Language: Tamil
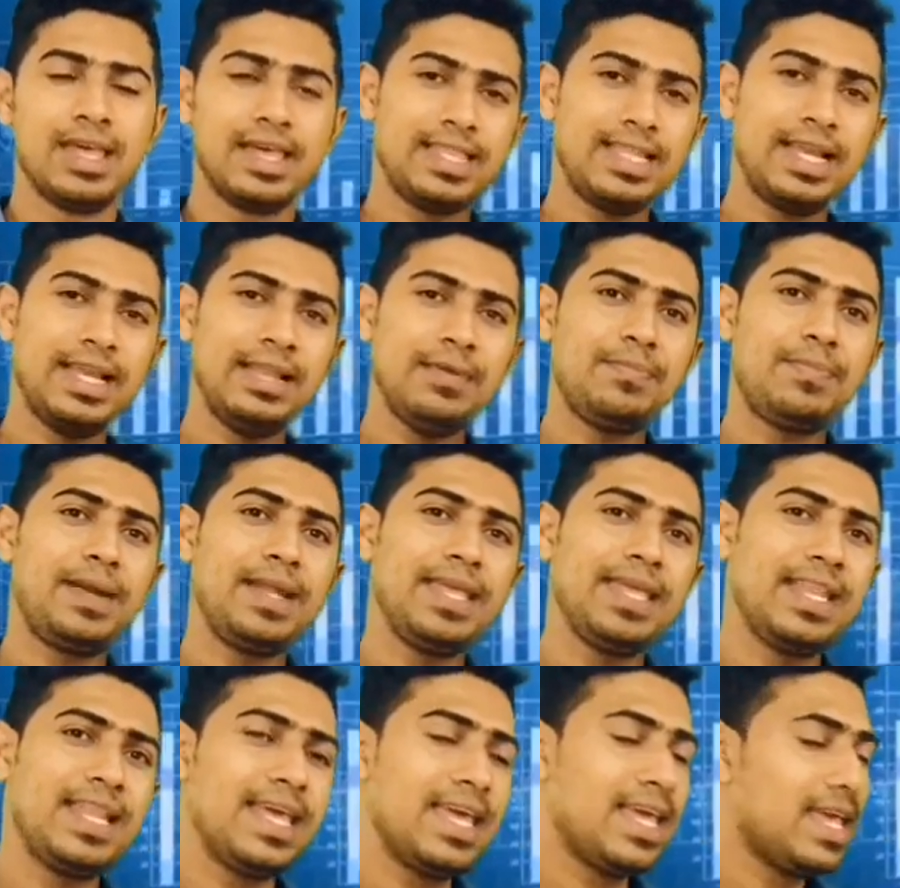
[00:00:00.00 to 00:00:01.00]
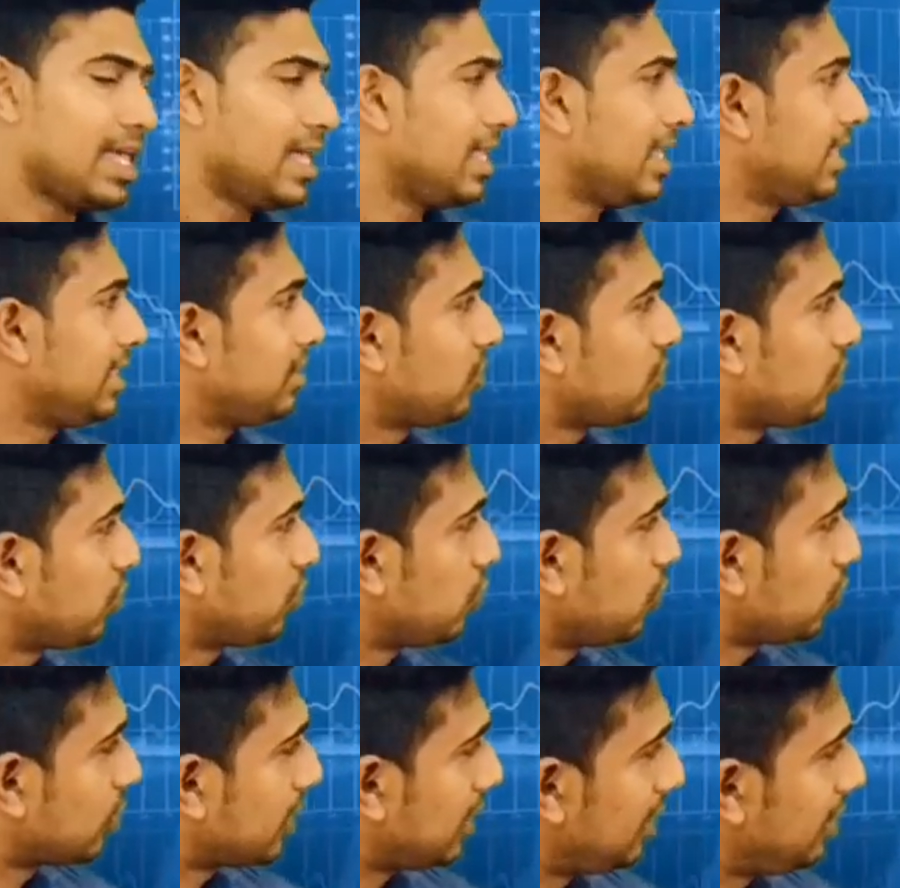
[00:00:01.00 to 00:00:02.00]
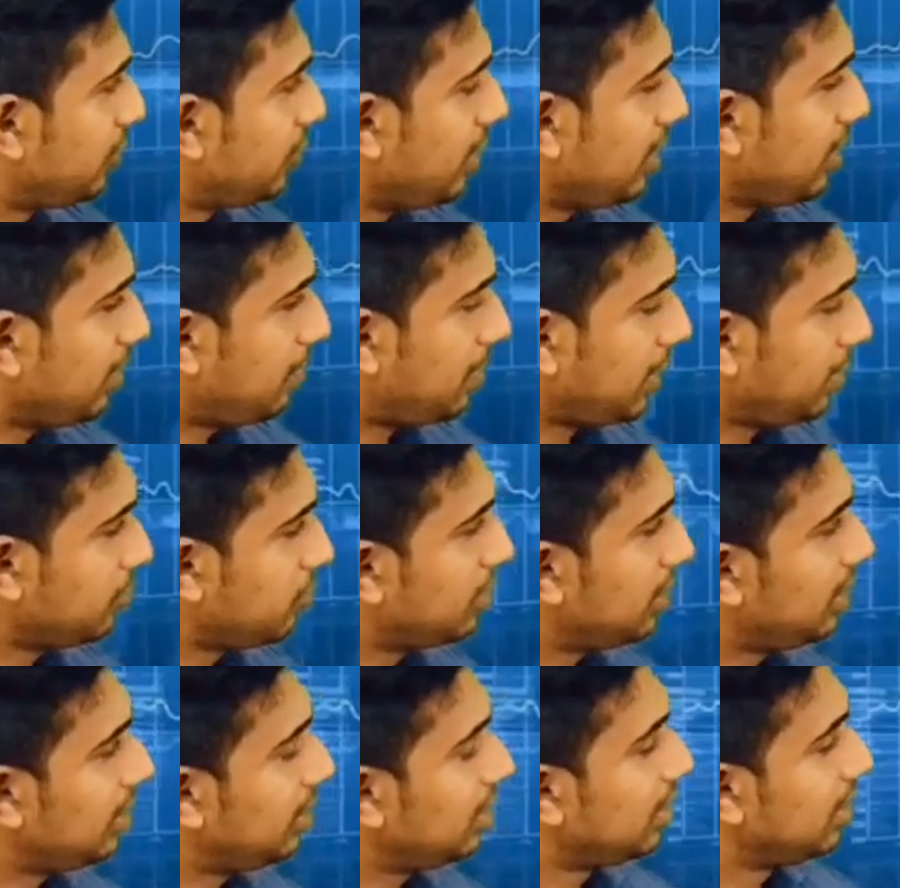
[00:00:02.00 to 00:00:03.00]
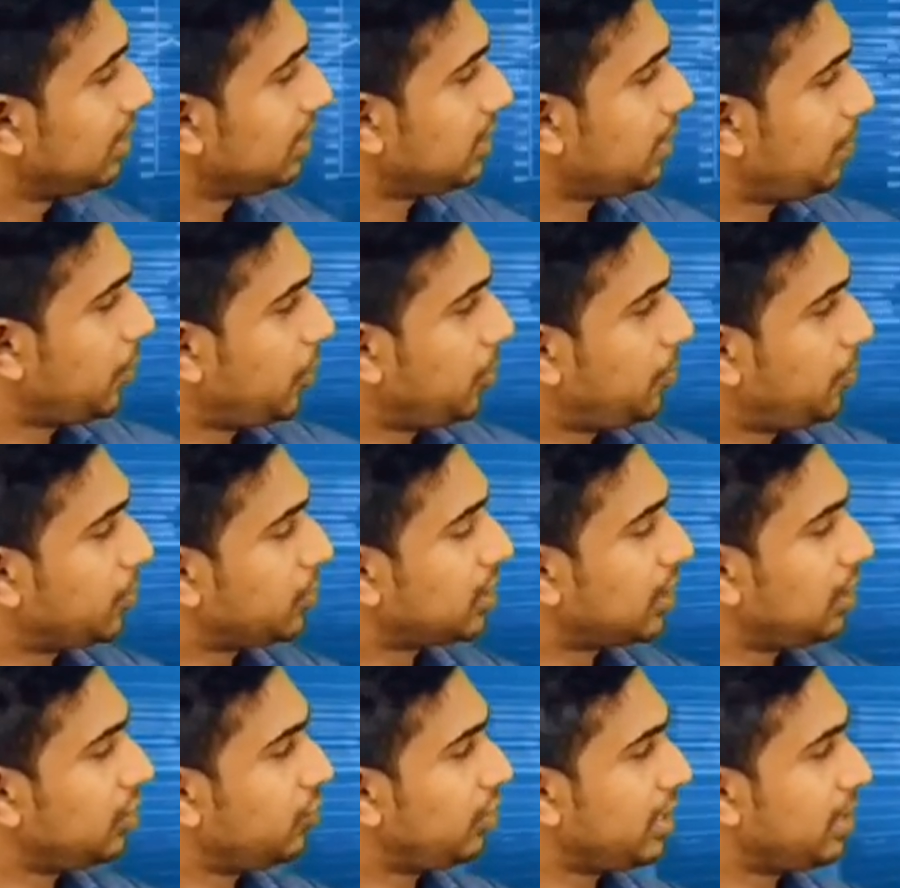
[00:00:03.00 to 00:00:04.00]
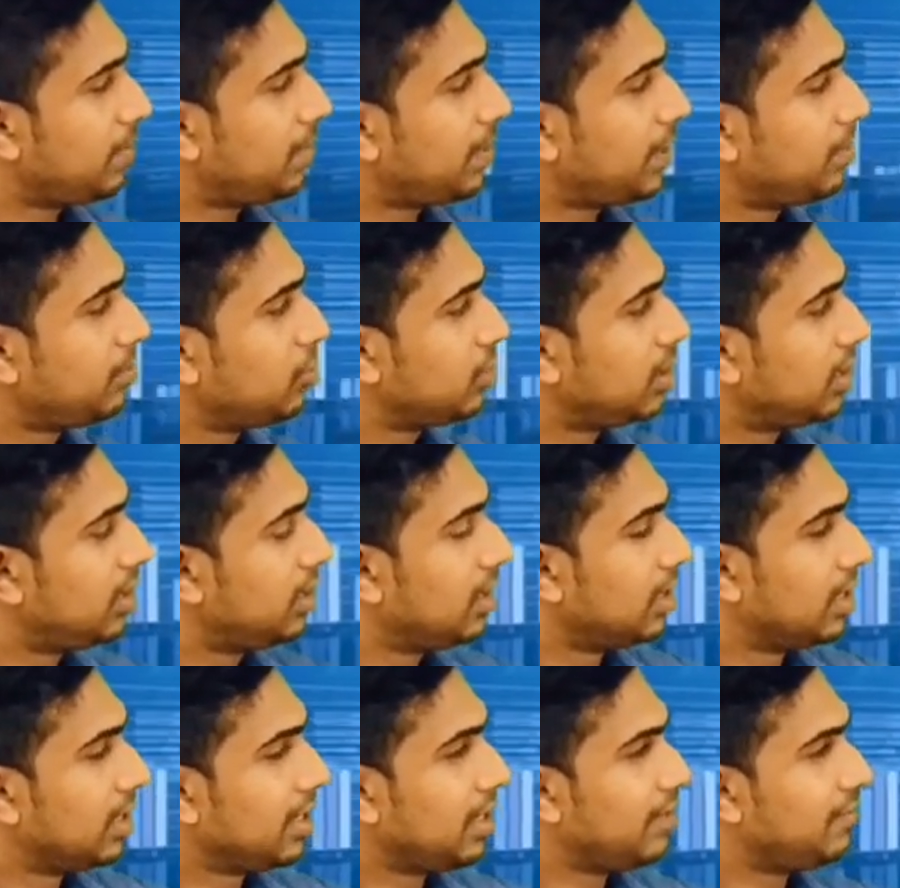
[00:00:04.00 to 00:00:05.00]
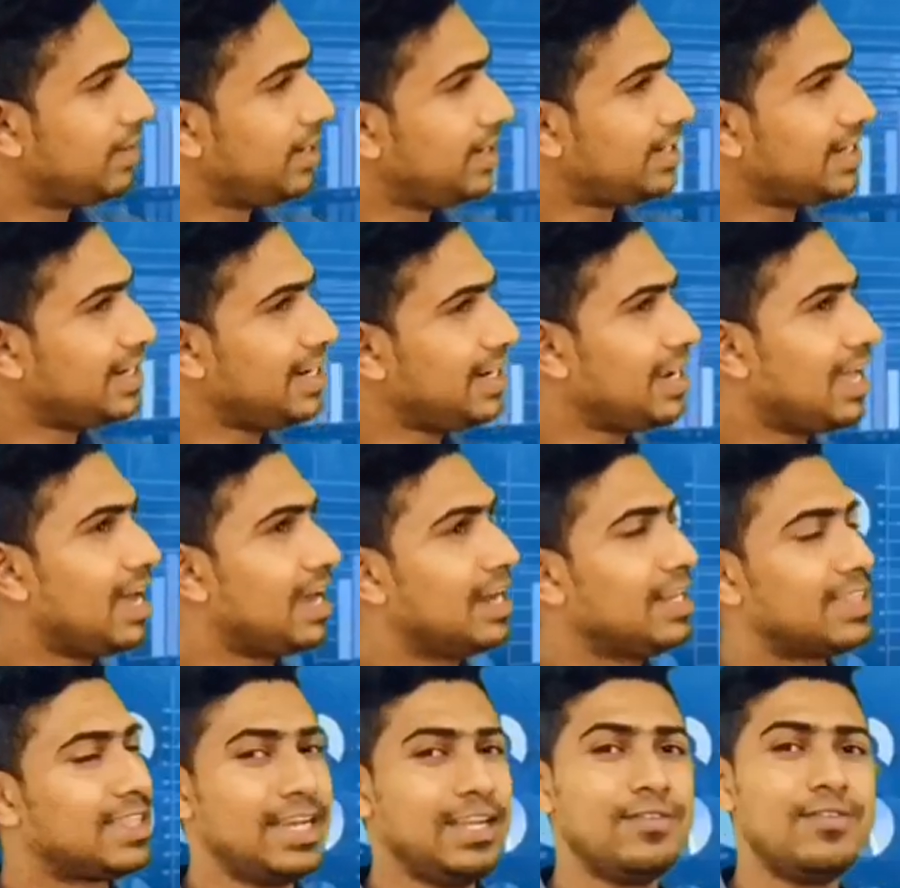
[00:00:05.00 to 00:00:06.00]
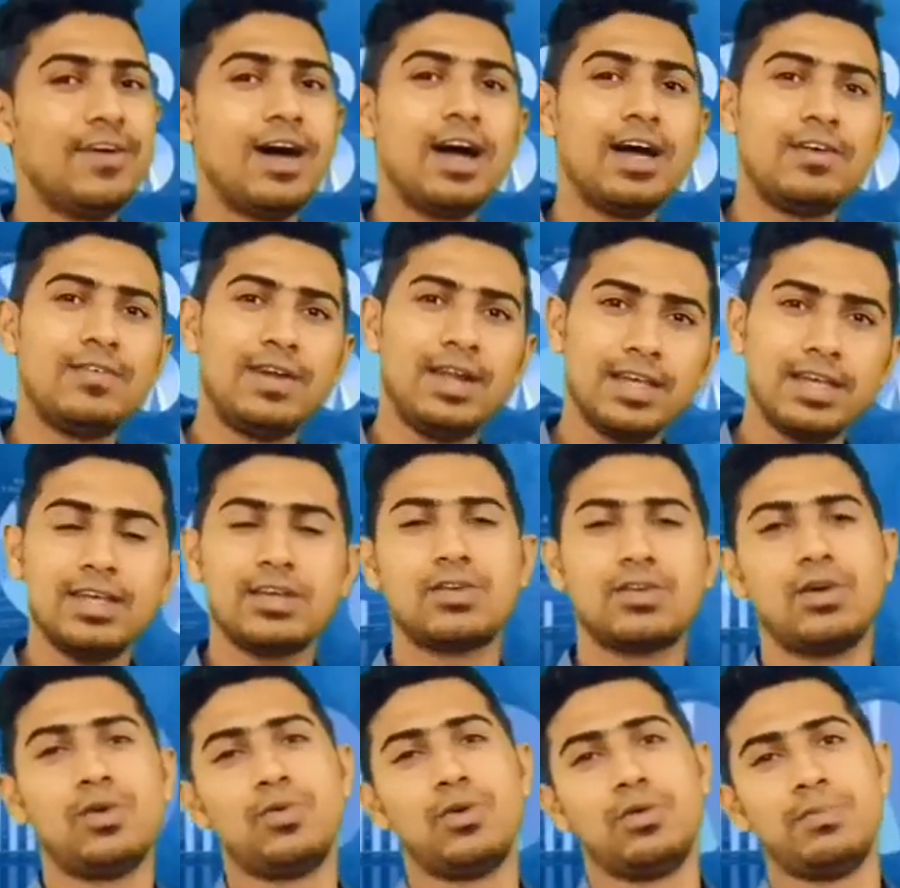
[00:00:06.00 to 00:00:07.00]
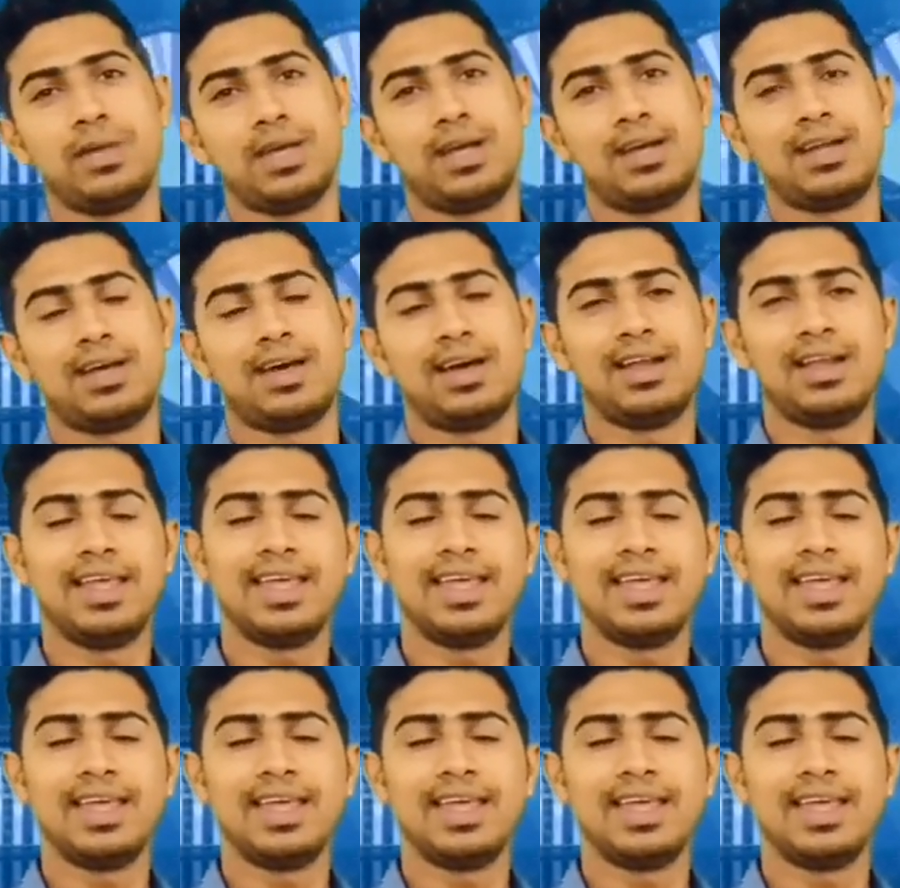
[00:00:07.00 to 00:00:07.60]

இதன் அடிப்படையிலே இந்த சொத்துக்களினுடைய பண்புகள் இந்த பொறுப்புகளினுடைய பண்புகள் இவற்றை நாங்கள் தெளிவாக விளங்கிக் கொள்வோமே ஆனால்